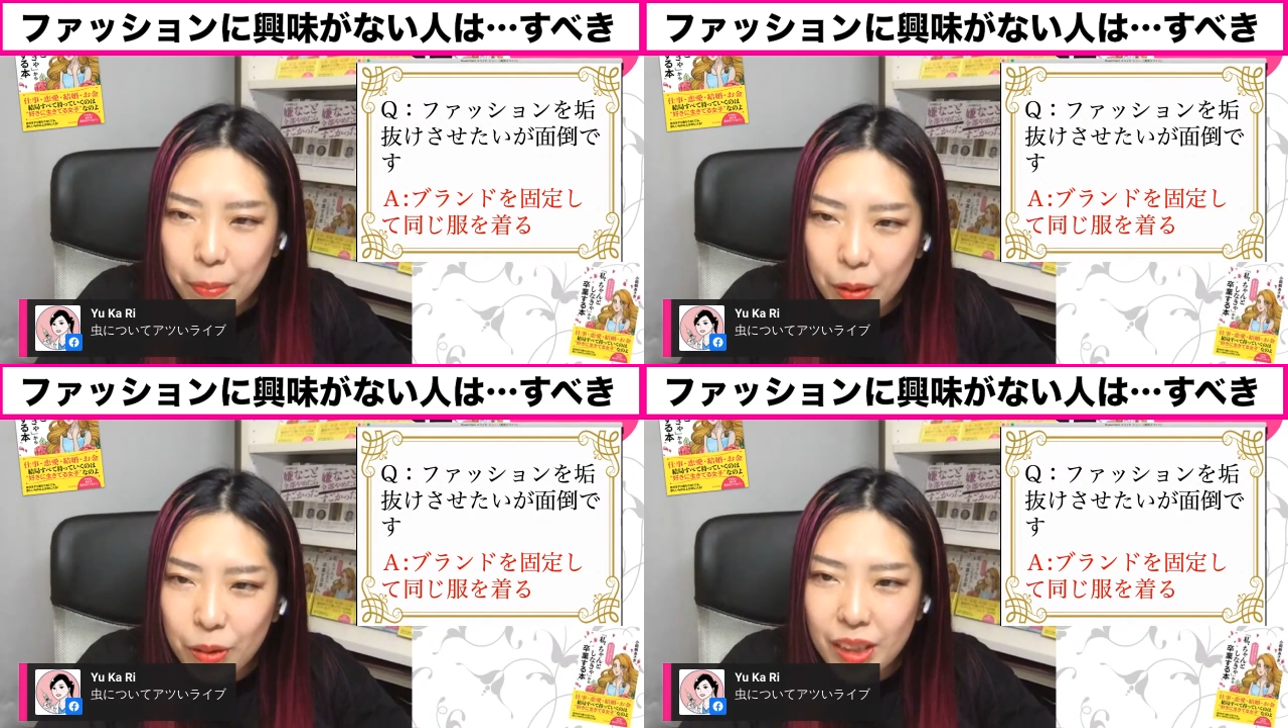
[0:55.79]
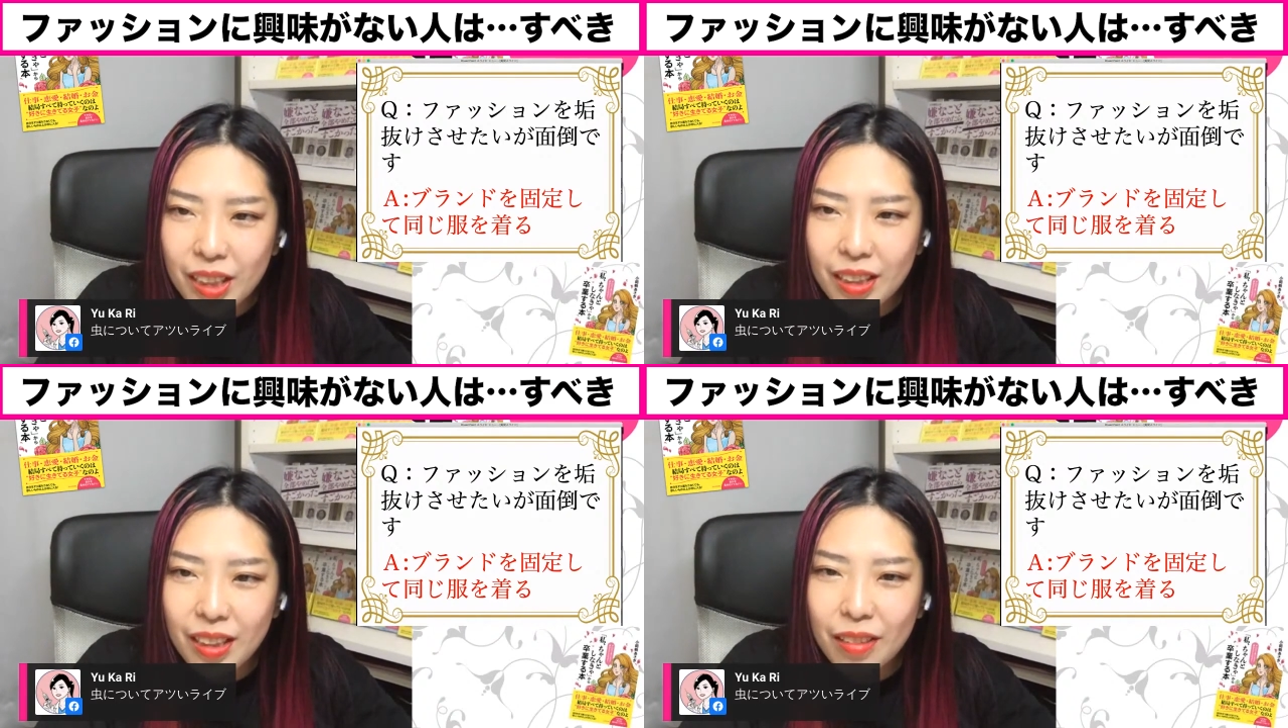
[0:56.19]
美容
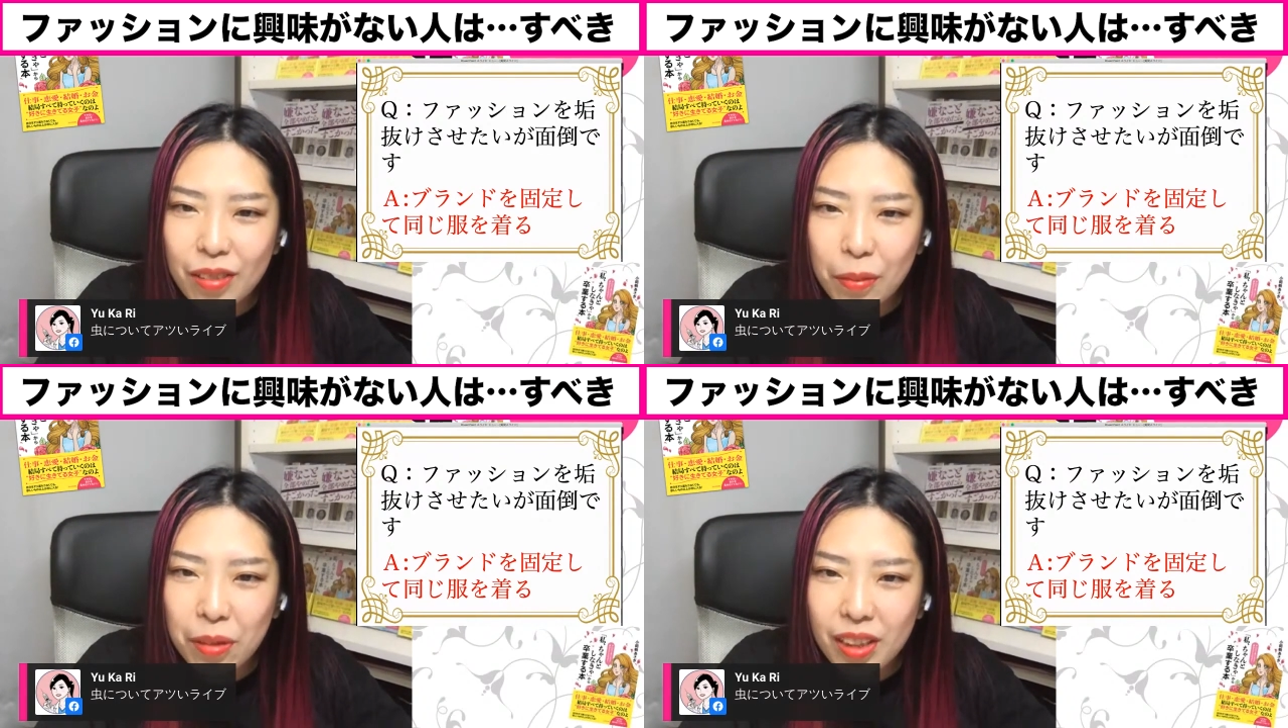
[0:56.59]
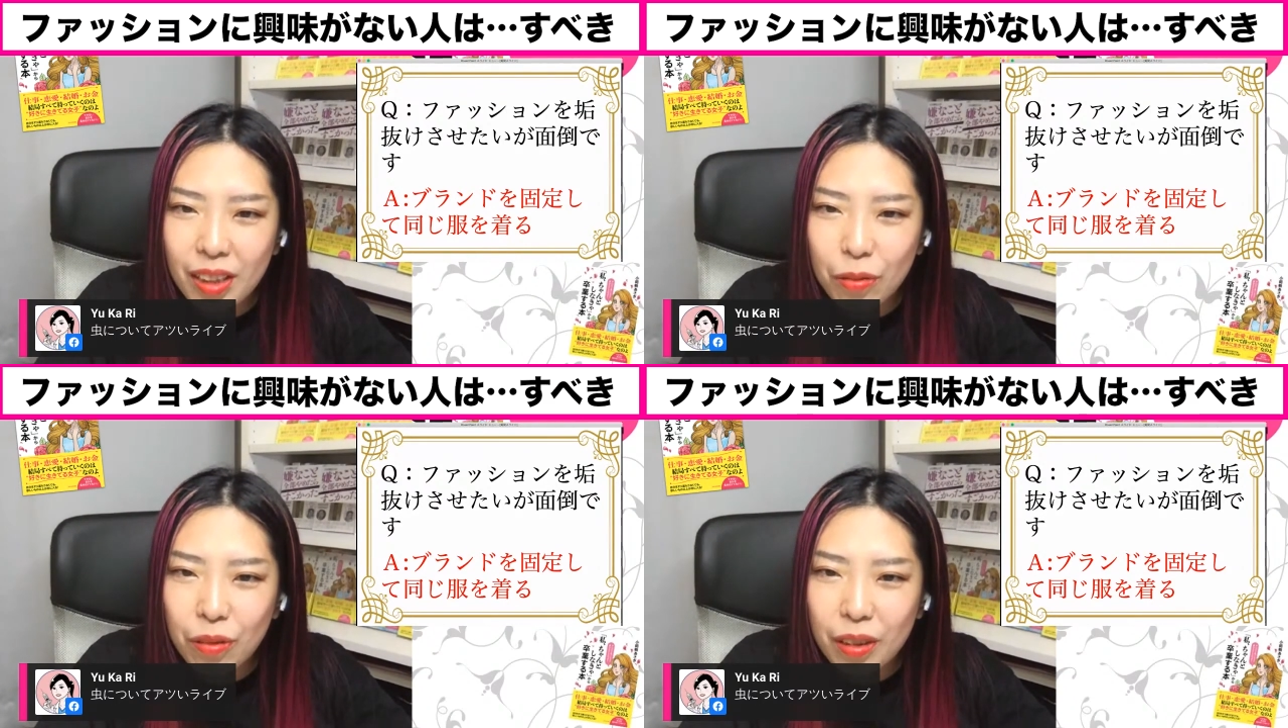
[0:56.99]
室での
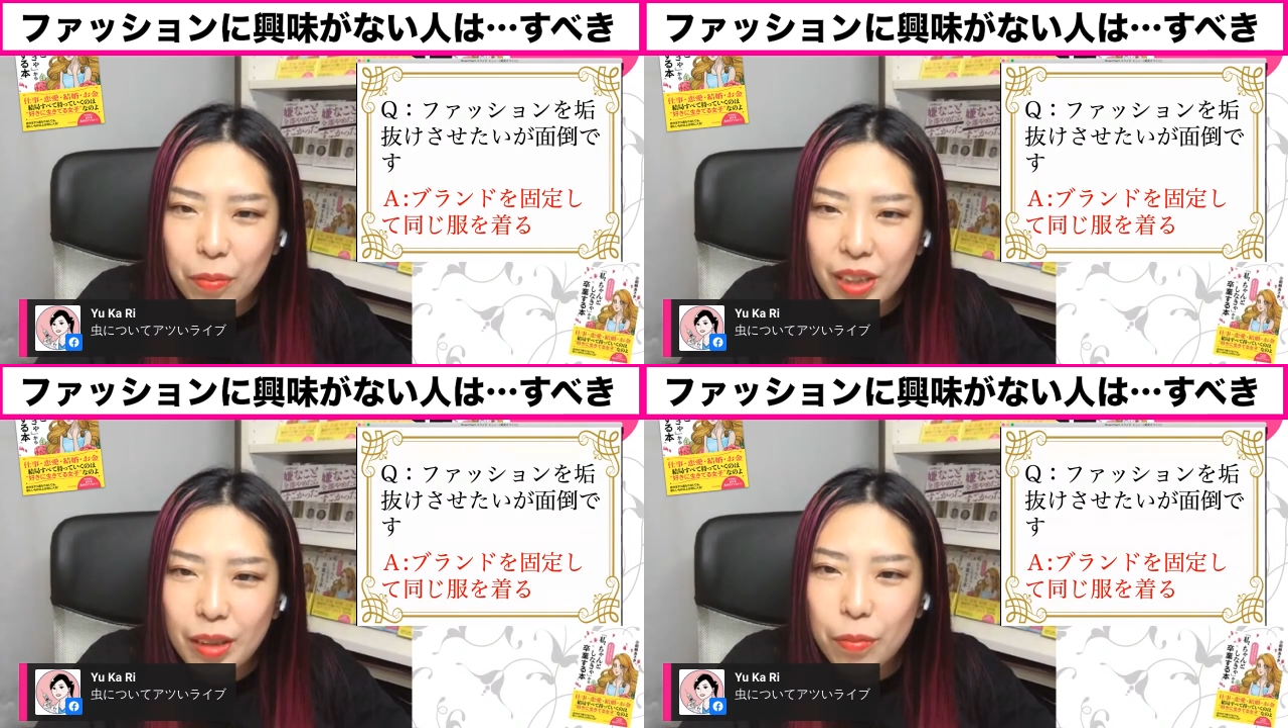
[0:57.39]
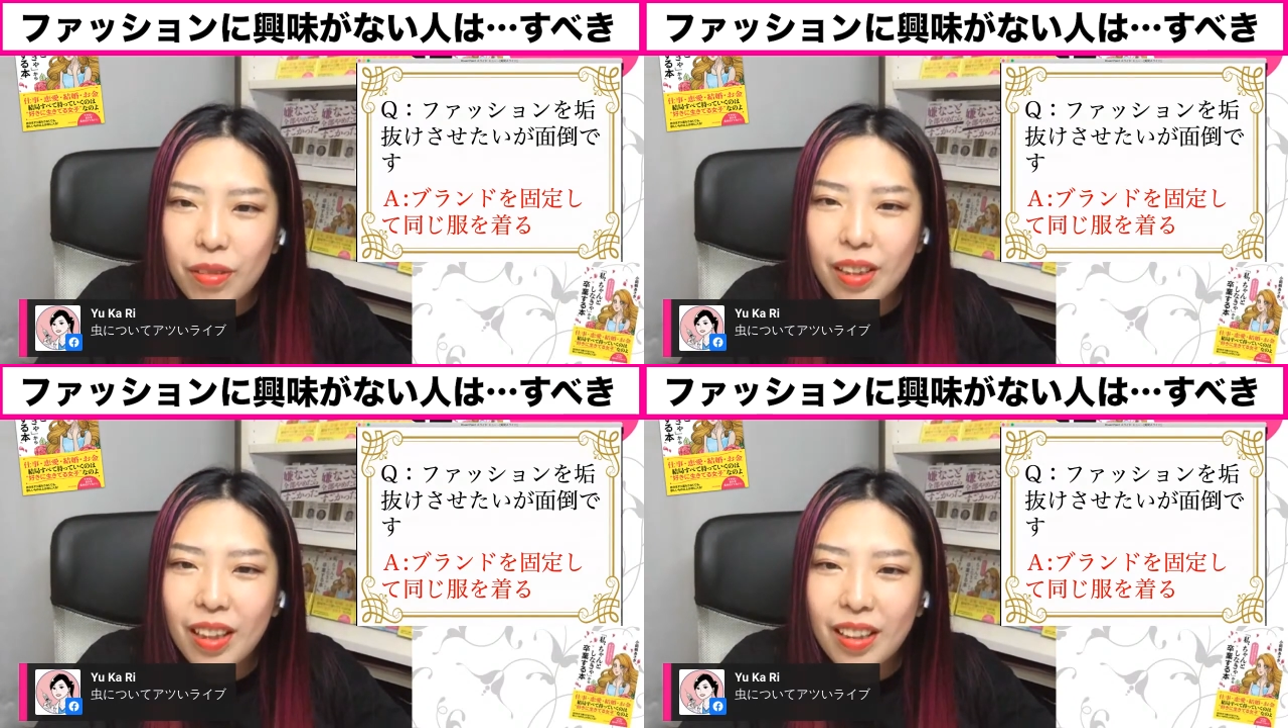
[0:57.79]
カメラのオーダーもいつ
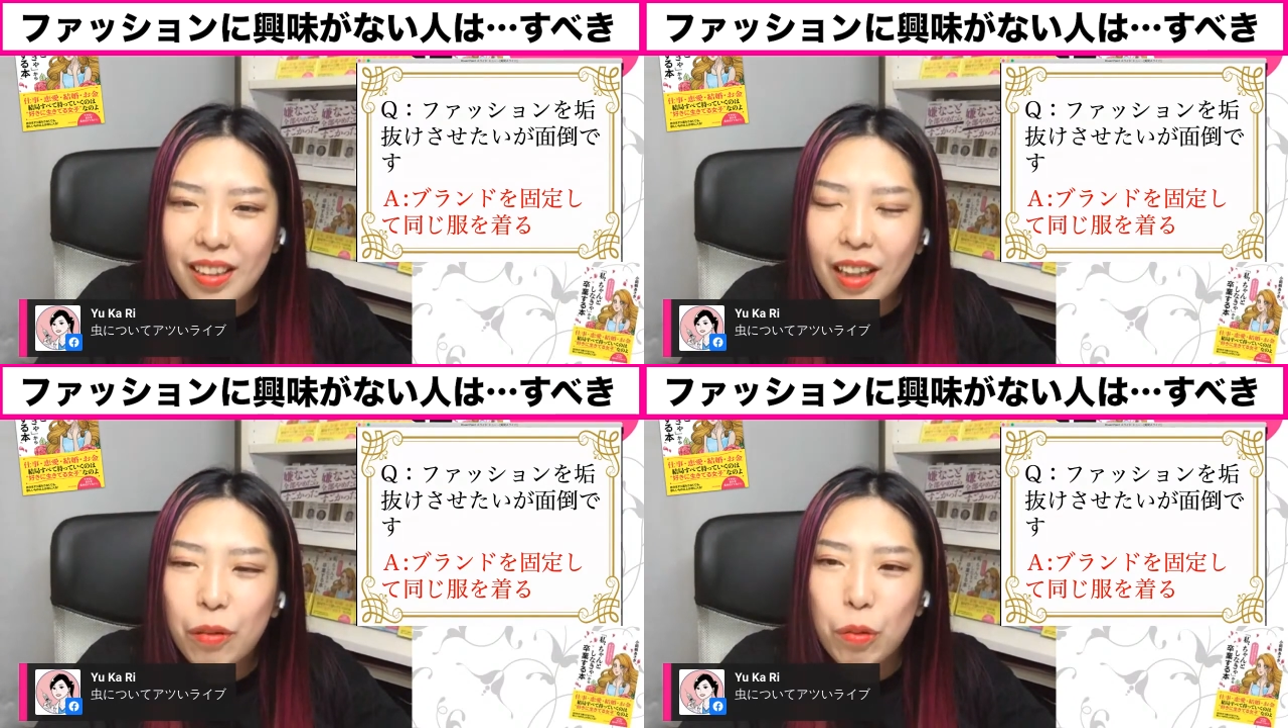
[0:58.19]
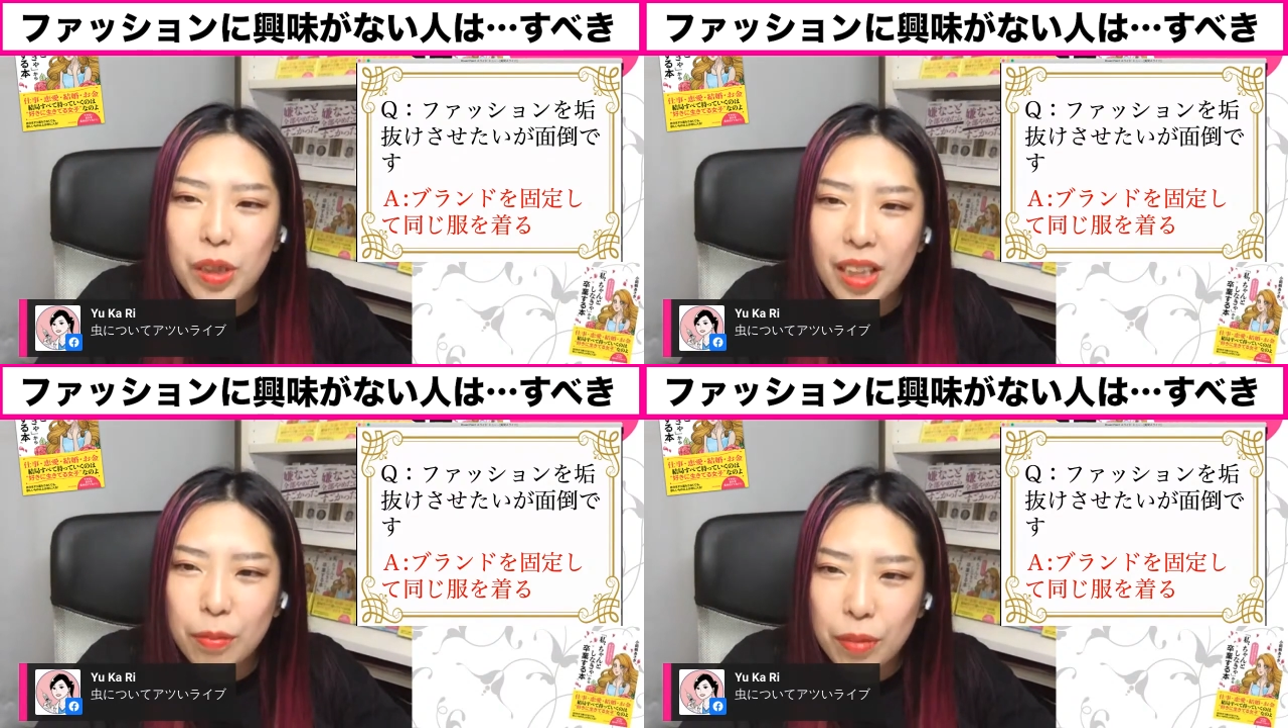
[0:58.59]
もか難
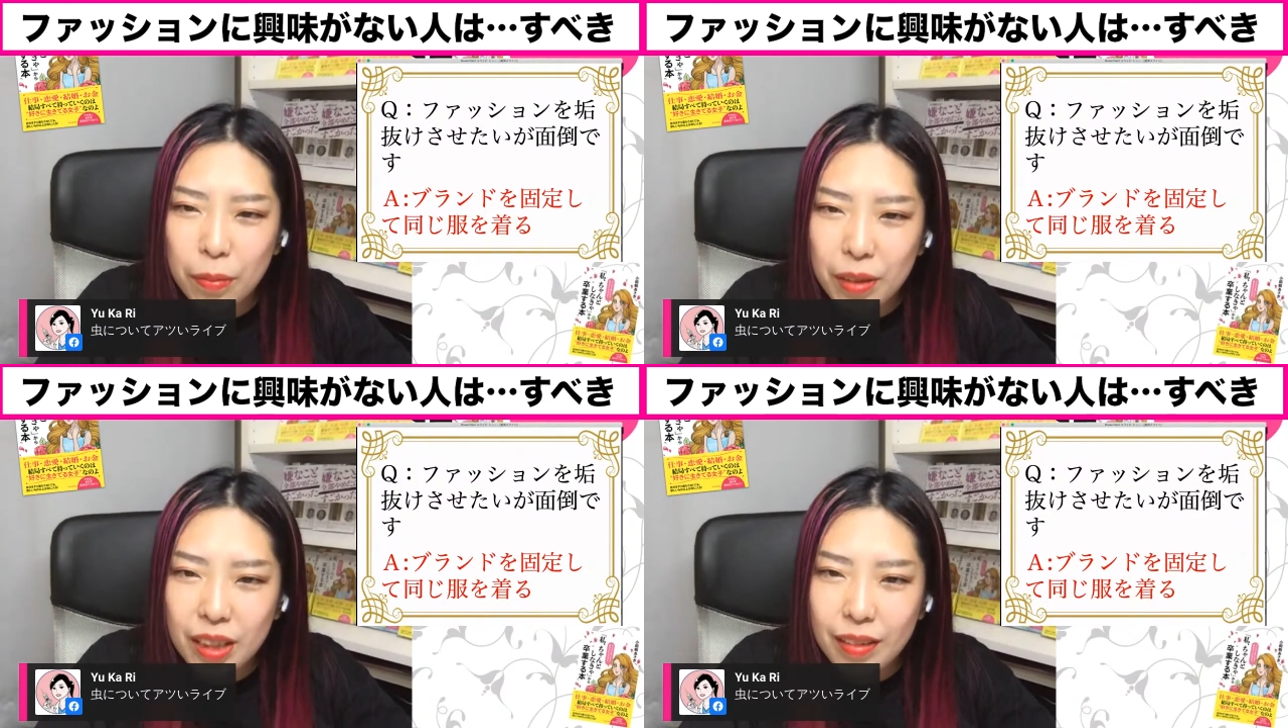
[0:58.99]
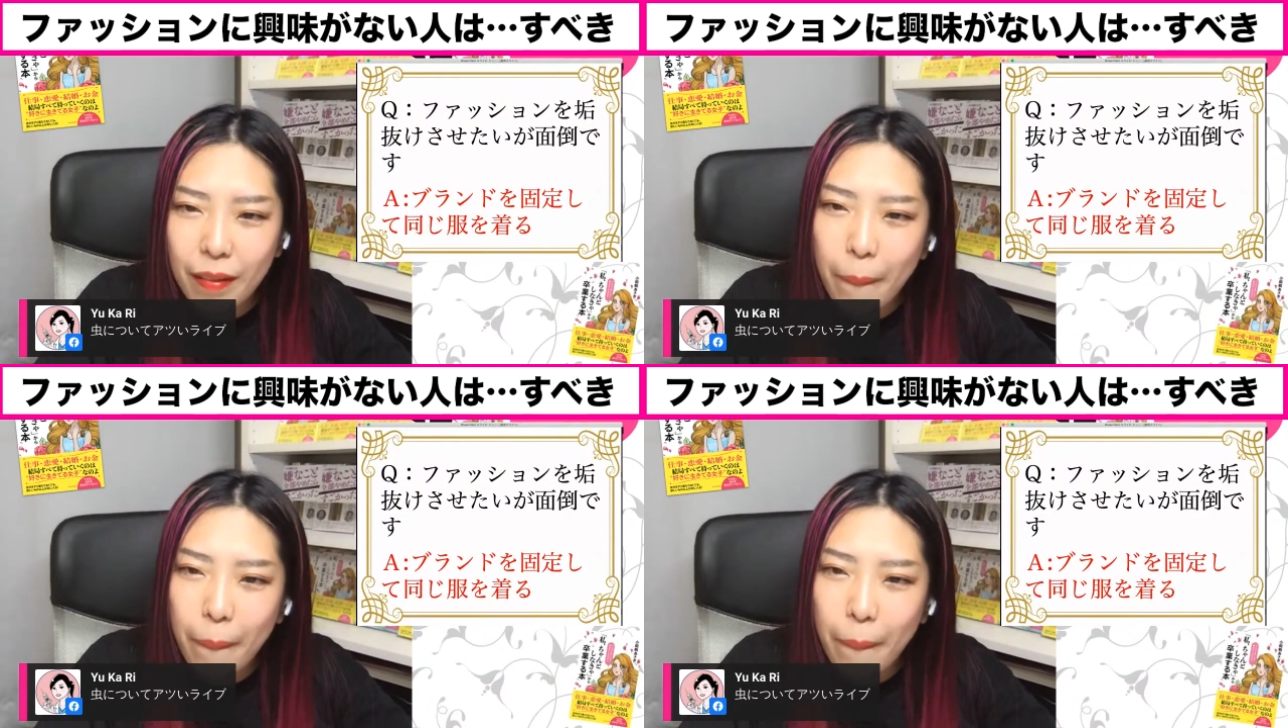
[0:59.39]
航してしまいます。